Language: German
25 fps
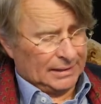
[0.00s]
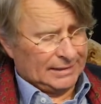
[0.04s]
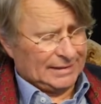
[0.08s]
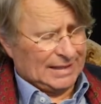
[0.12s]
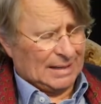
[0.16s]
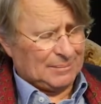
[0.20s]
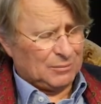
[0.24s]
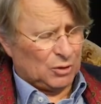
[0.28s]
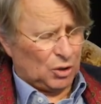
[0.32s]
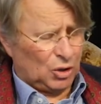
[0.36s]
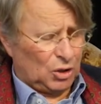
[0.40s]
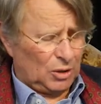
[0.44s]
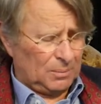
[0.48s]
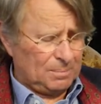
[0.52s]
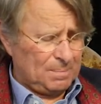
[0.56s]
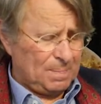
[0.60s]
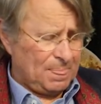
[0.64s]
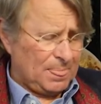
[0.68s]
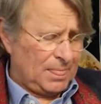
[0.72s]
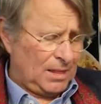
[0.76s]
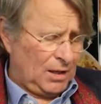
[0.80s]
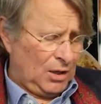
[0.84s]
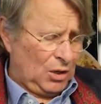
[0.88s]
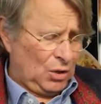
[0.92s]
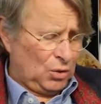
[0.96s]
Kämmerer
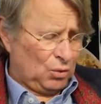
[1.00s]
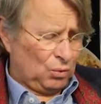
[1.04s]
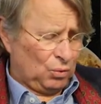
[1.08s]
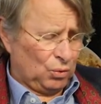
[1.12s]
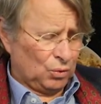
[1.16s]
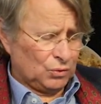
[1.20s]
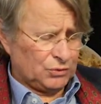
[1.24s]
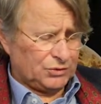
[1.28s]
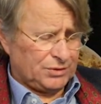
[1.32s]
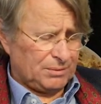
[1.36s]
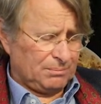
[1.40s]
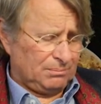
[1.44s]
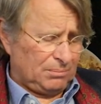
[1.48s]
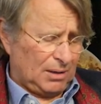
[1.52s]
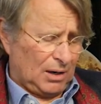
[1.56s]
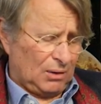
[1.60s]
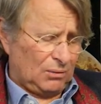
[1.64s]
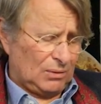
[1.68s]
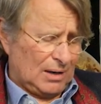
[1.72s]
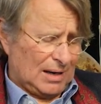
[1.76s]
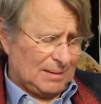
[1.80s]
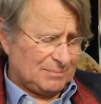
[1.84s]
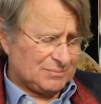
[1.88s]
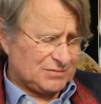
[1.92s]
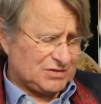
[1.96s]
und
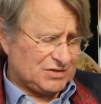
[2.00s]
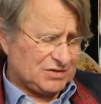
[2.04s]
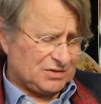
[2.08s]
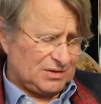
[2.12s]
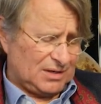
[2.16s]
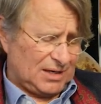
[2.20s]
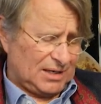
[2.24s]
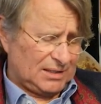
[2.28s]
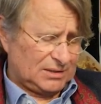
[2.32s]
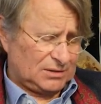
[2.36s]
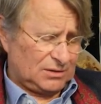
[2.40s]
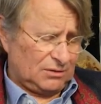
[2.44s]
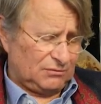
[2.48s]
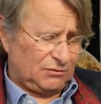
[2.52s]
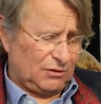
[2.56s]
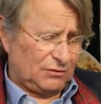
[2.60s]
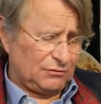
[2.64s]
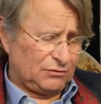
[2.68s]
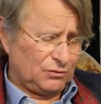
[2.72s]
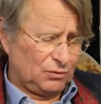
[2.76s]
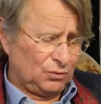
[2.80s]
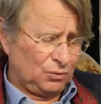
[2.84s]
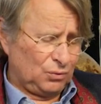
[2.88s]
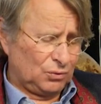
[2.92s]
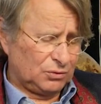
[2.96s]
Bauamtsleiter
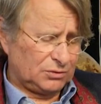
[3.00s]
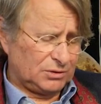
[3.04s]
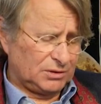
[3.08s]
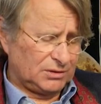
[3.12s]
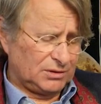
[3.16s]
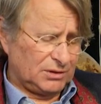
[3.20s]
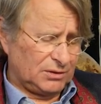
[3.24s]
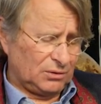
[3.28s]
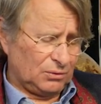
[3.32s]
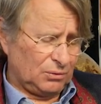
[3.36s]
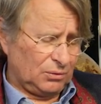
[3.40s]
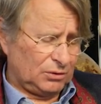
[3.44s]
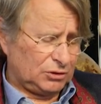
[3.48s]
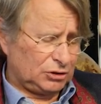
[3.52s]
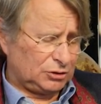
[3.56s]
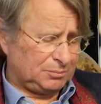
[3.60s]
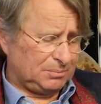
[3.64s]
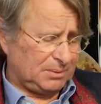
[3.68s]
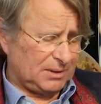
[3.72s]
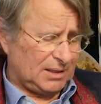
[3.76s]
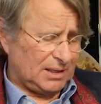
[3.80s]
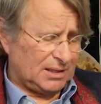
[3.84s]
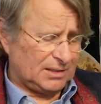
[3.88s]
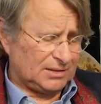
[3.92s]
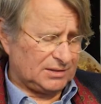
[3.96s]
verfluchten den
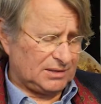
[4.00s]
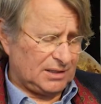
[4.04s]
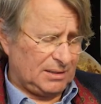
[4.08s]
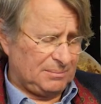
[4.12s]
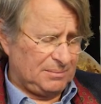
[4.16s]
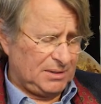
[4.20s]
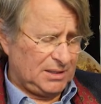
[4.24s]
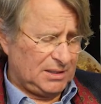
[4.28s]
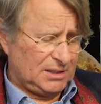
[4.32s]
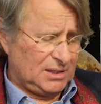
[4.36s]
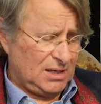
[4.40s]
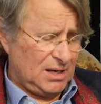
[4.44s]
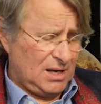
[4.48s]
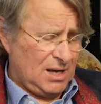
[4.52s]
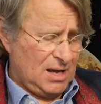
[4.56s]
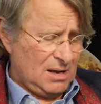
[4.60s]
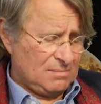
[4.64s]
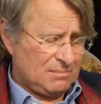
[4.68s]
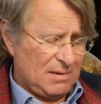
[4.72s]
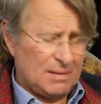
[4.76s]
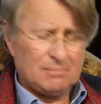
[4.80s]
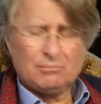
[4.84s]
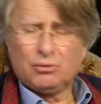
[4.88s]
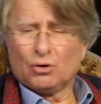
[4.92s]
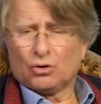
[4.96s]
Rücksprachetermin
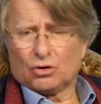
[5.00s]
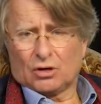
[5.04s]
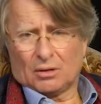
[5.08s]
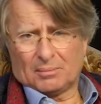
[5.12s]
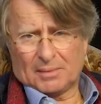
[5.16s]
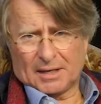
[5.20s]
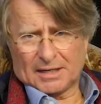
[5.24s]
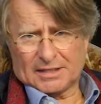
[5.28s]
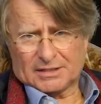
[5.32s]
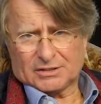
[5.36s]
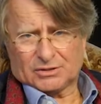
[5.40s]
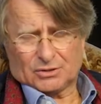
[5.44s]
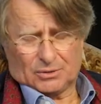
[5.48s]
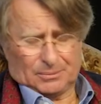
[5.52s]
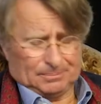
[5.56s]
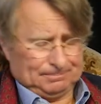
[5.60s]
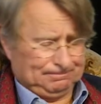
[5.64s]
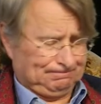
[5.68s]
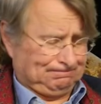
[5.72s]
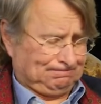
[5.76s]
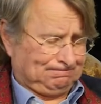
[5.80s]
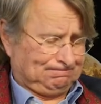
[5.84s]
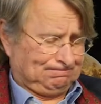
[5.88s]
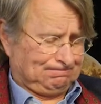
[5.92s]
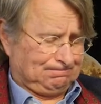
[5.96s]
beim Bürgermeister.
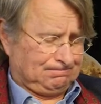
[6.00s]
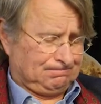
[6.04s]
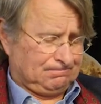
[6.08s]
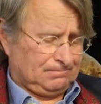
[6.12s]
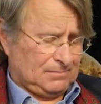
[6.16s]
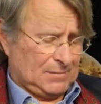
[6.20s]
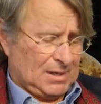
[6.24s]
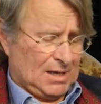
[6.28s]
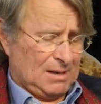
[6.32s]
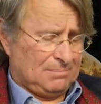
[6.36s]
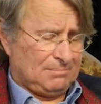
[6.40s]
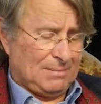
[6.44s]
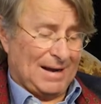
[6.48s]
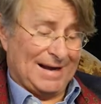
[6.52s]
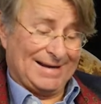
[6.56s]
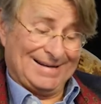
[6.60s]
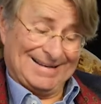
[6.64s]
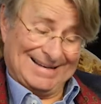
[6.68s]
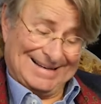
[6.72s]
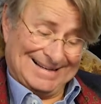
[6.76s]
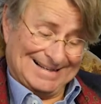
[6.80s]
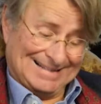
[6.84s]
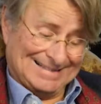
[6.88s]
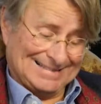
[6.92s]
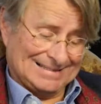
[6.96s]

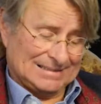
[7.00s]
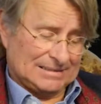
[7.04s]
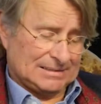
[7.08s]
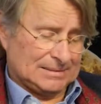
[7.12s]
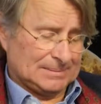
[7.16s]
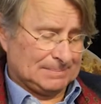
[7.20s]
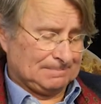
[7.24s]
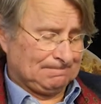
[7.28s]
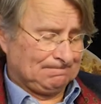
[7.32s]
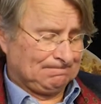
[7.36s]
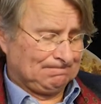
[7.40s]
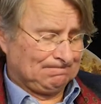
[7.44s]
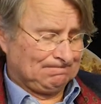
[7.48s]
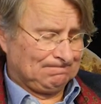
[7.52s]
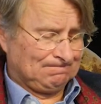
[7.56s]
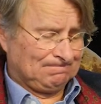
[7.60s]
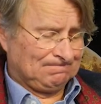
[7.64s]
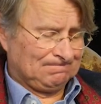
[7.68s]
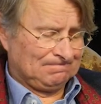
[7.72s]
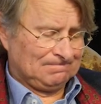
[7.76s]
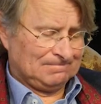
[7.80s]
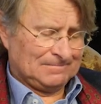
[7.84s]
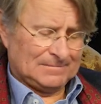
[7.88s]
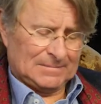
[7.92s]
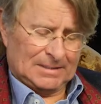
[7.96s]
Beide ahnten,
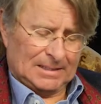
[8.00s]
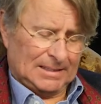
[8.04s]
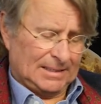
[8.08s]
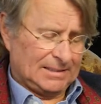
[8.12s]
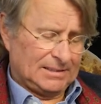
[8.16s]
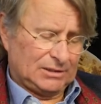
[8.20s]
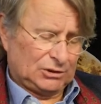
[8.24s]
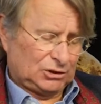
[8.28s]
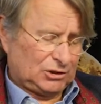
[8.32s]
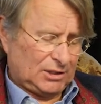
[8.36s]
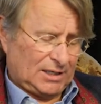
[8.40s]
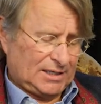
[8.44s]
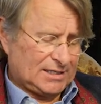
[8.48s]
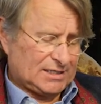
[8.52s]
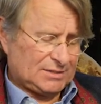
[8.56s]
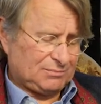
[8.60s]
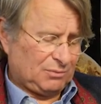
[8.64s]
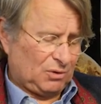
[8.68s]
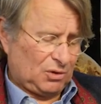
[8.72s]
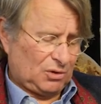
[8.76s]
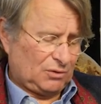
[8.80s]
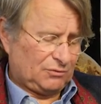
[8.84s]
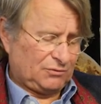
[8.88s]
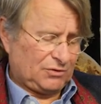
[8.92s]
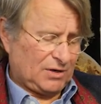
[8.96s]
eine
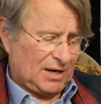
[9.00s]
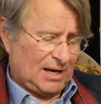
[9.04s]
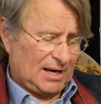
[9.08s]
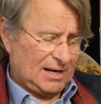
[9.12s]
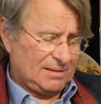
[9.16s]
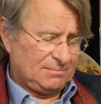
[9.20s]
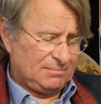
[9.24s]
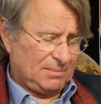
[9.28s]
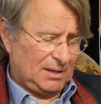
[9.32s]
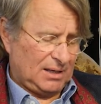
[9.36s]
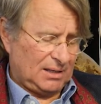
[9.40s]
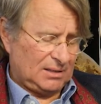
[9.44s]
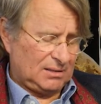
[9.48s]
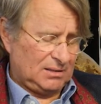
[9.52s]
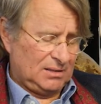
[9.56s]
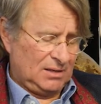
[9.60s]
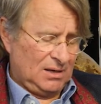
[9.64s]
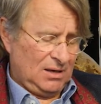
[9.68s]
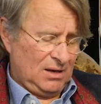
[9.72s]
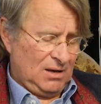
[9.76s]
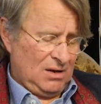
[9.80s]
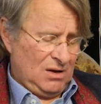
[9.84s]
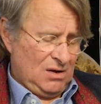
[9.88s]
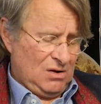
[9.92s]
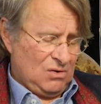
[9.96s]
Scheißwoche für Heimbach
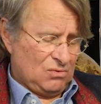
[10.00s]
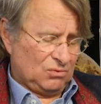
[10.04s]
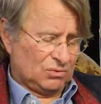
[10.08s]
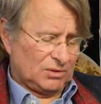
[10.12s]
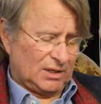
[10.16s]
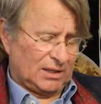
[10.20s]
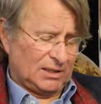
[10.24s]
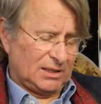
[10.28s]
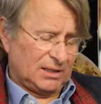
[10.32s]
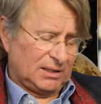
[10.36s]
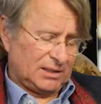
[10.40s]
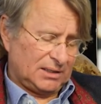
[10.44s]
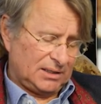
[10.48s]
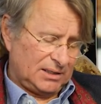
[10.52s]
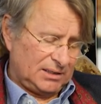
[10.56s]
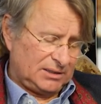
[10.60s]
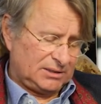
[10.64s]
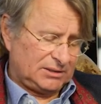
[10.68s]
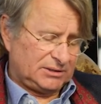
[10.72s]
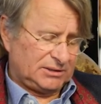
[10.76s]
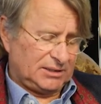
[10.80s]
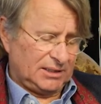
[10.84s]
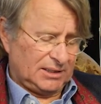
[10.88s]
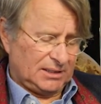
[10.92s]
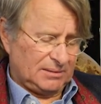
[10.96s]
und eine
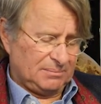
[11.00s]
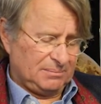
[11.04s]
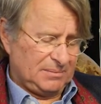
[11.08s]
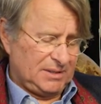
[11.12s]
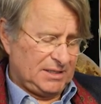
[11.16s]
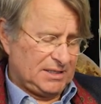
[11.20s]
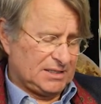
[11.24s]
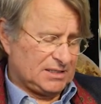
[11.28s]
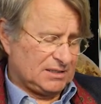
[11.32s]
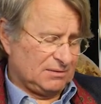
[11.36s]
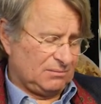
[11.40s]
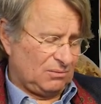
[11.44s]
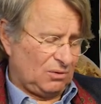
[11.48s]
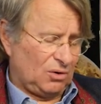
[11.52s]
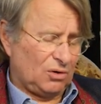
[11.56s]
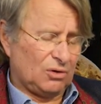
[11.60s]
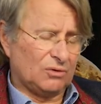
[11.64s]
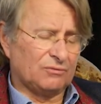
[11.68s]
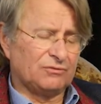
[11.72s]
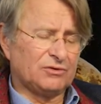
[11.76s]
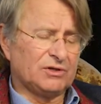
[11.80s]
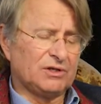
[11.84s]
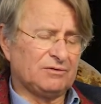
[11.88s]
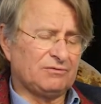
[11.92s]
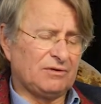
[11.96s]
richtig miese
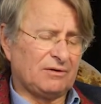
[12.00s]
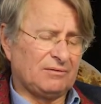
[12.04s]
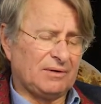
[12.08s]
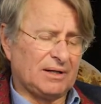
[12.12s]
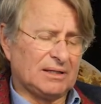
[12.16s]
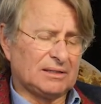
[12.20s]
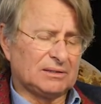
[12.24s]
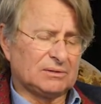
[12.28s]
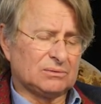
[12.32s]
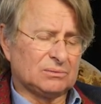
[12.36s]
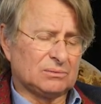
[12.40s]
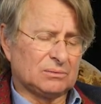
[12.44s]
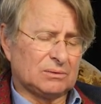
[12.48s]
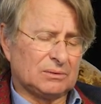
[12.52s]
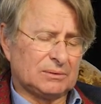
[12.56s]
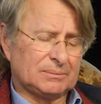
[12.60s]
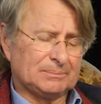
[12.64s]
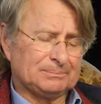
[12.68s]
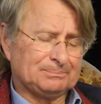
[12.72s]
Woche für die Verwaltung.